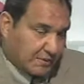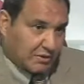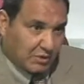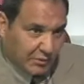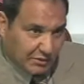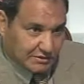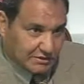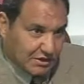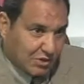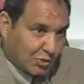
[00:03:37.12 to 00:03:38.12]
او
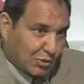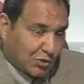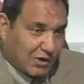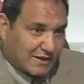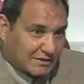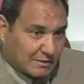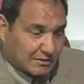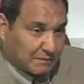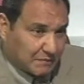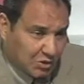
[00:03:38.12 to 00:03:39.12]
الحوادث وجروح قديمه
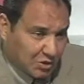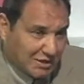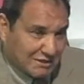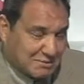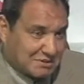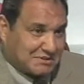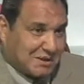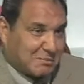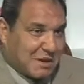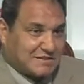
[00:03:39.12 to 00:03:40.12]
طب الجروح القديمه دي
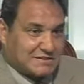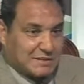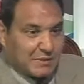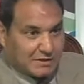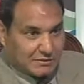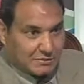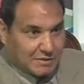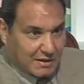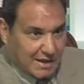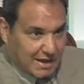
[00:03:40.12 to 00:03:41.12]
نتعامل معاها ازاي بقى لان
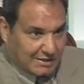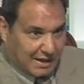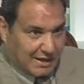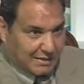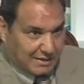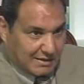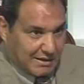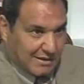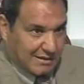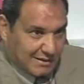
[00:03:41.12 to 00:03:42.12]
بتبقى يعني حاجه
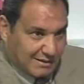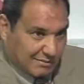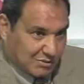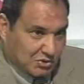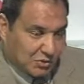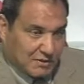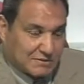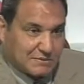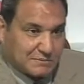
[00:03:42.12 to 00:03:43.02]
برضو وزي يعني